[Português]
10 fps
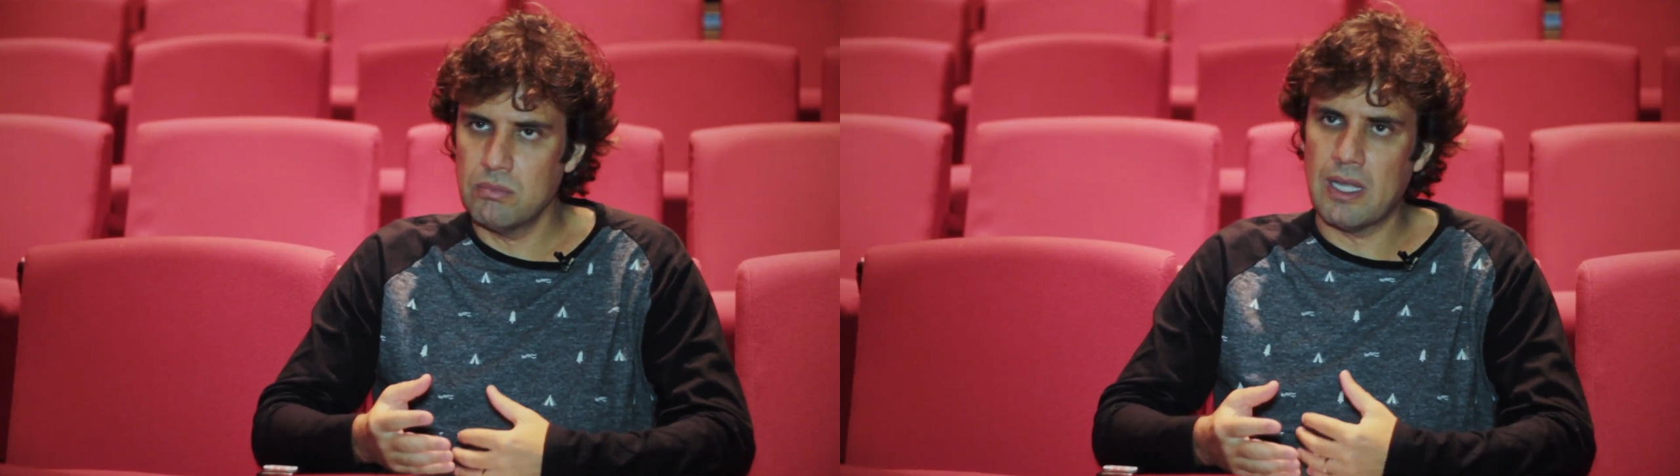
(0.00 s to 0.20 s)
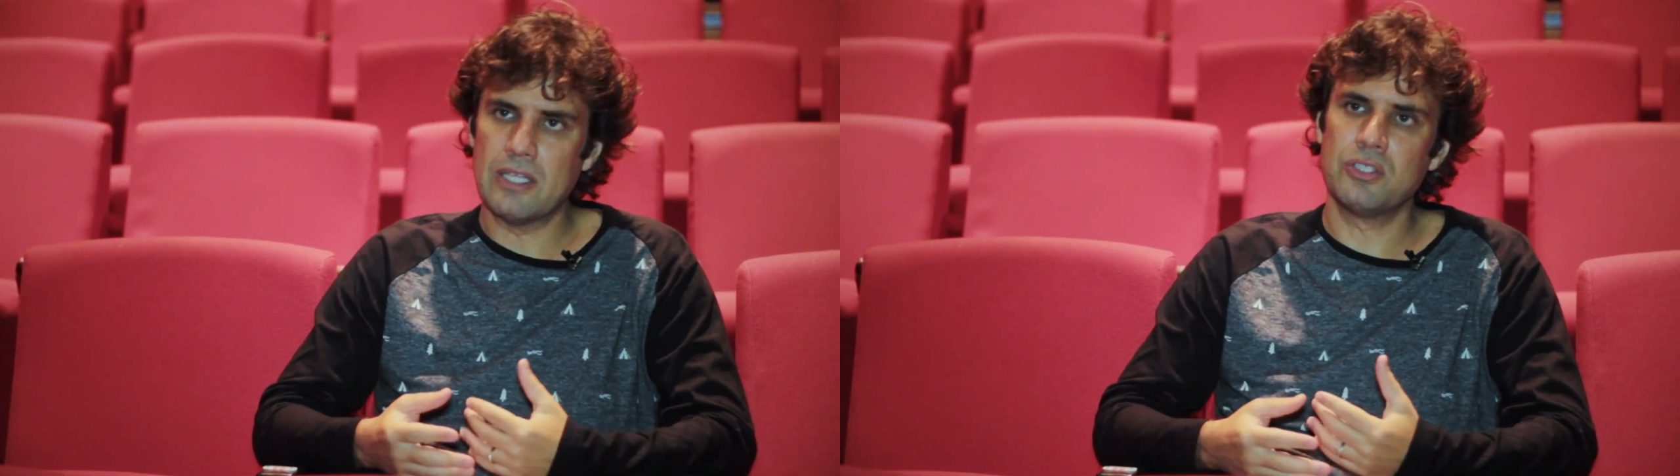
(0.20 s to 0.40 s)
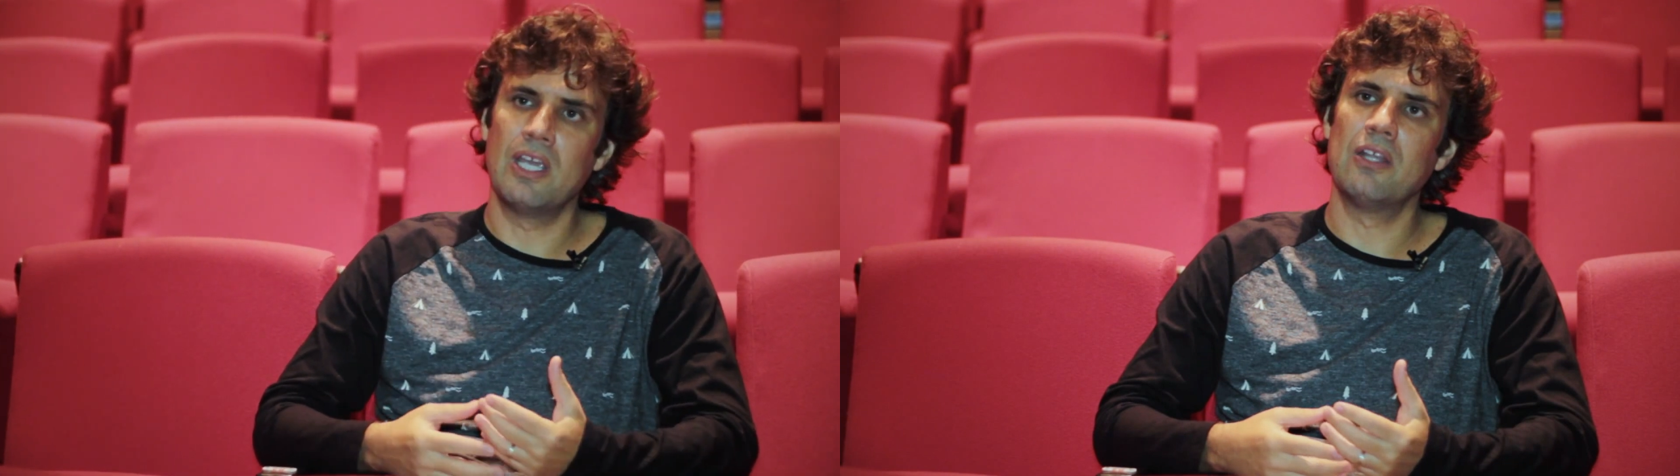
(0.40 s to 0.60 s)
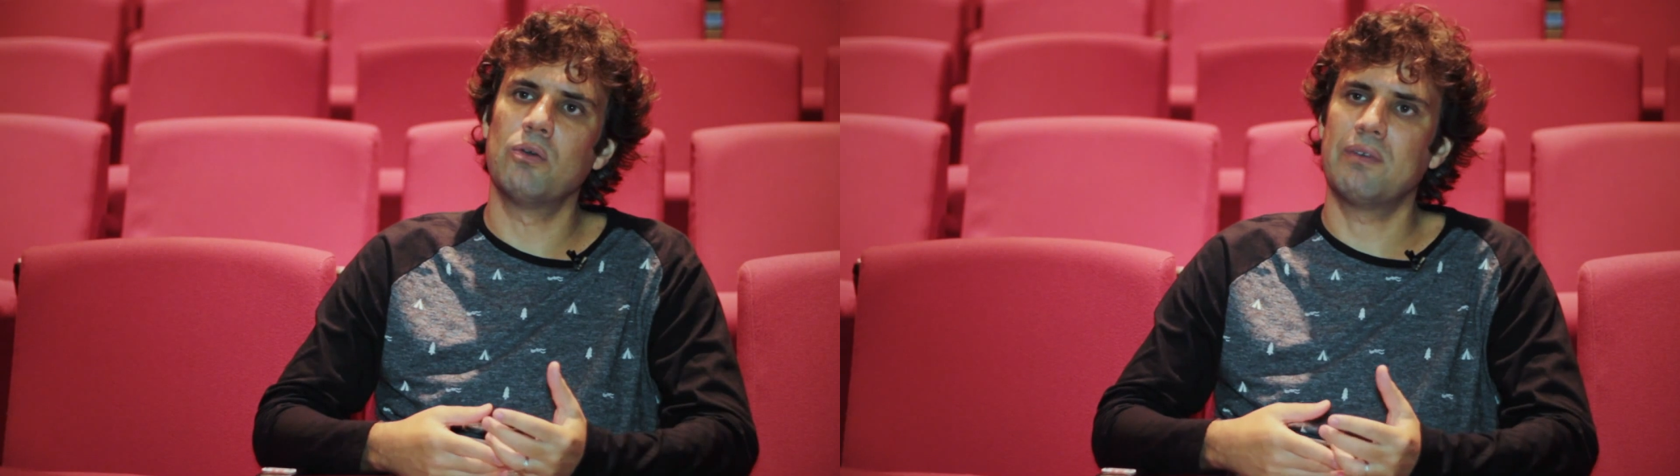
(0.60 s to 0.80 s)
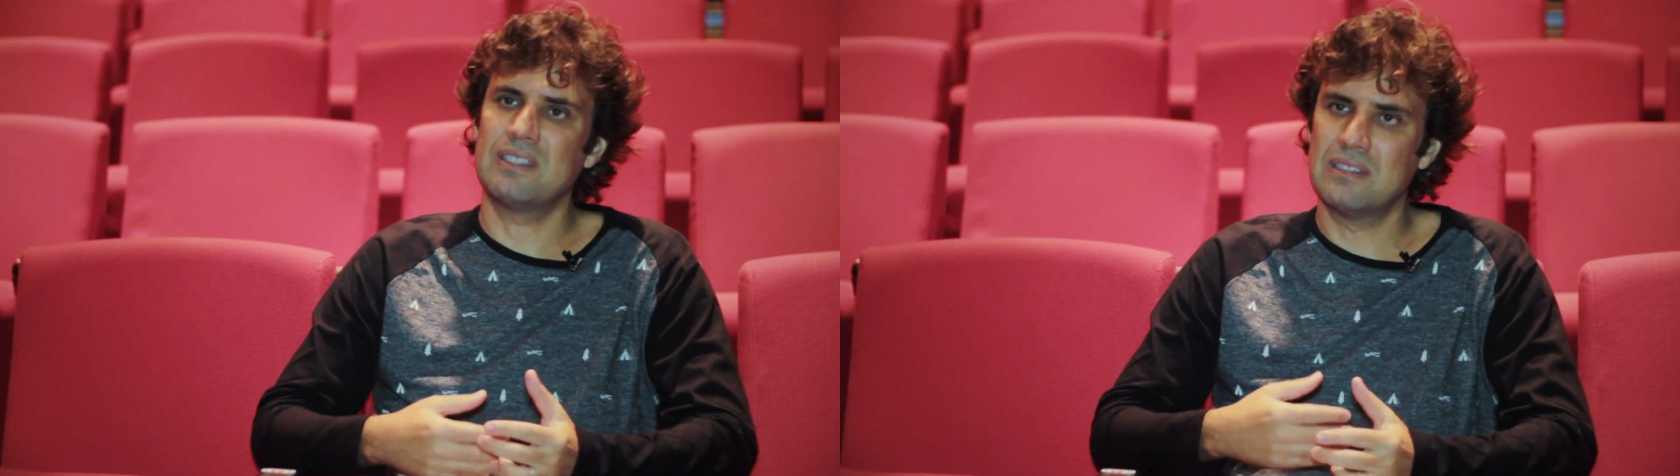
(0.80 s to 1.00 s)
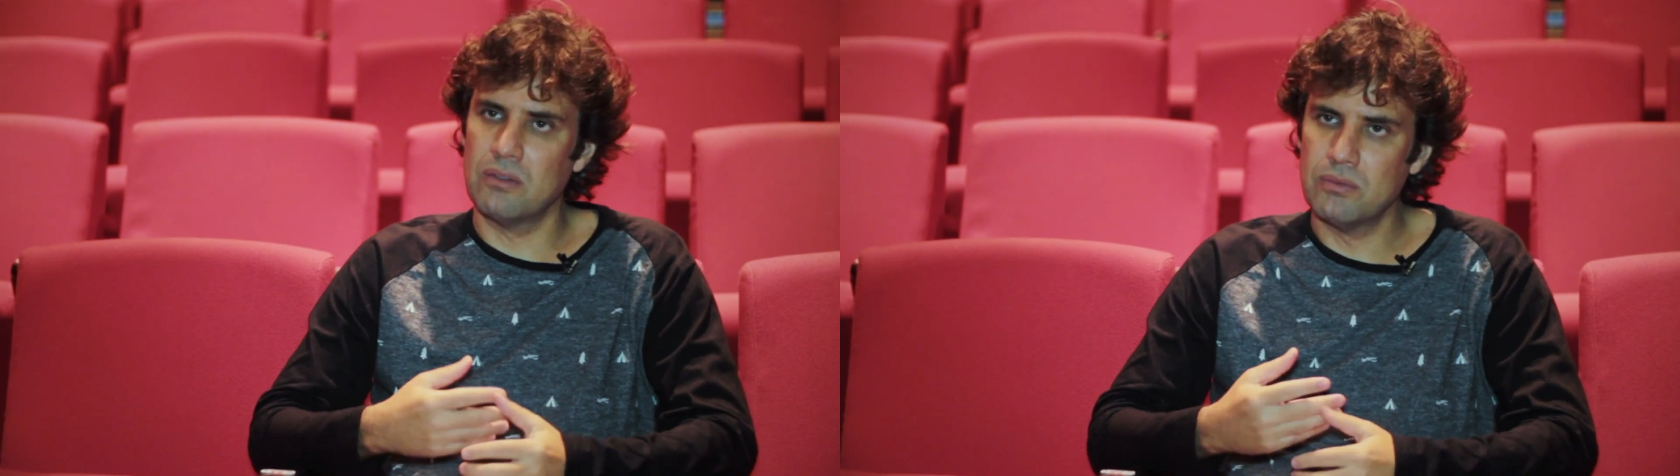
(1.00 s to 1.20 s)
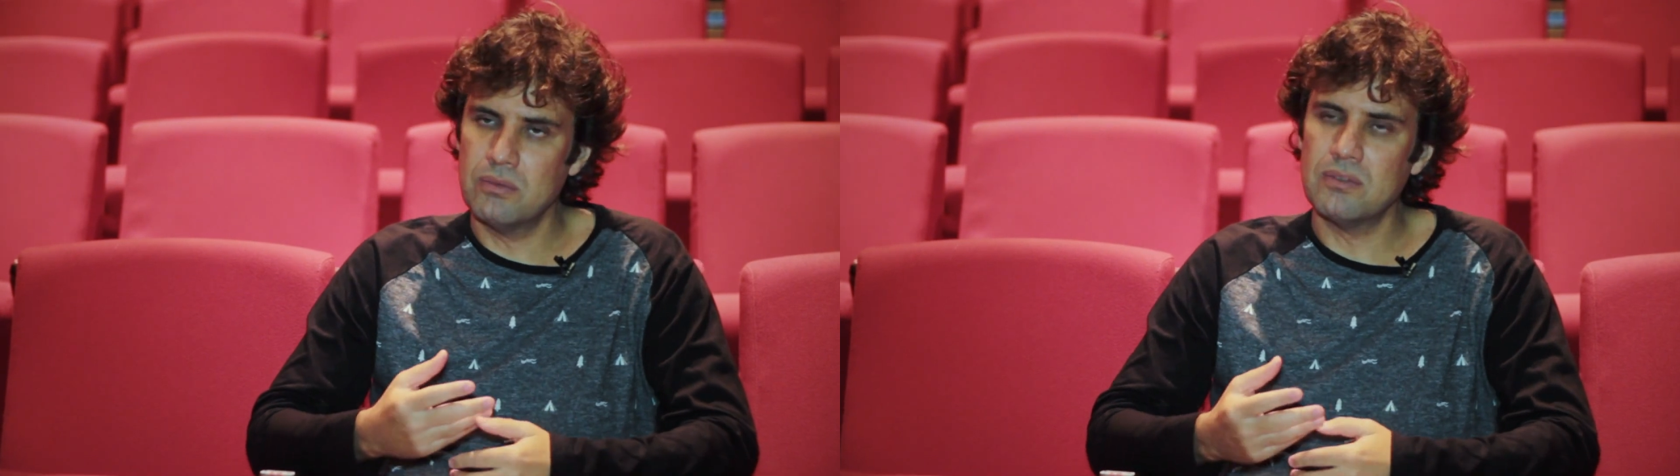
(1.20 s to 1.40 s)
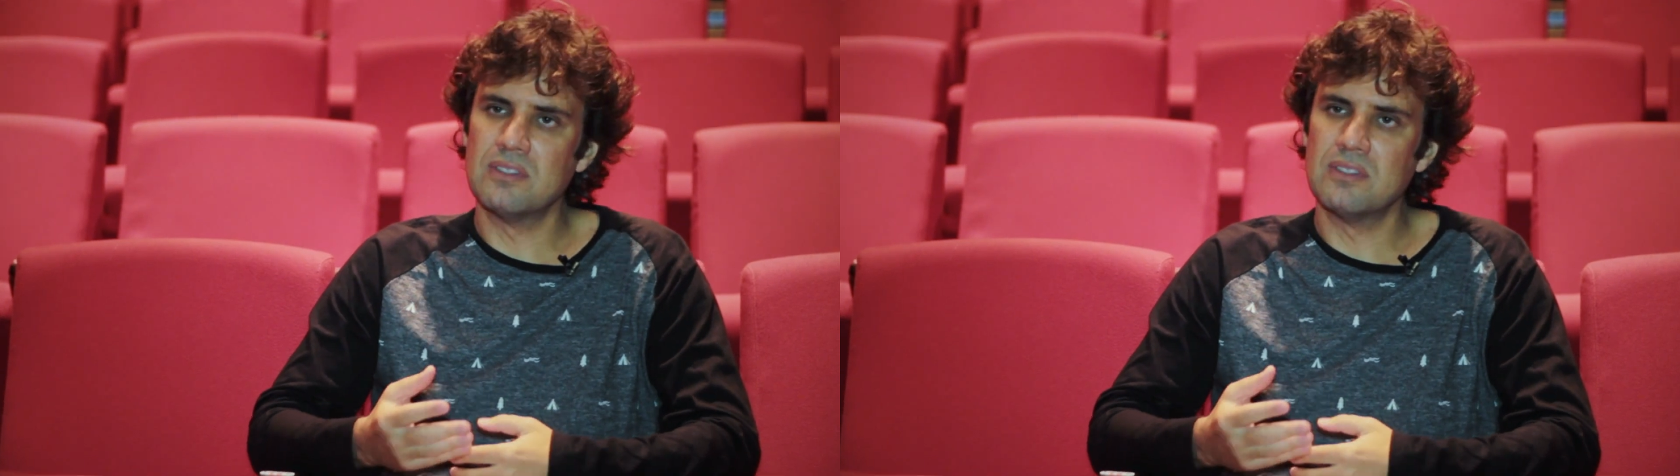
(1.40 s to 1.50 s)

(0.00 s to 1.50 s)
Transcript: lugar de renovação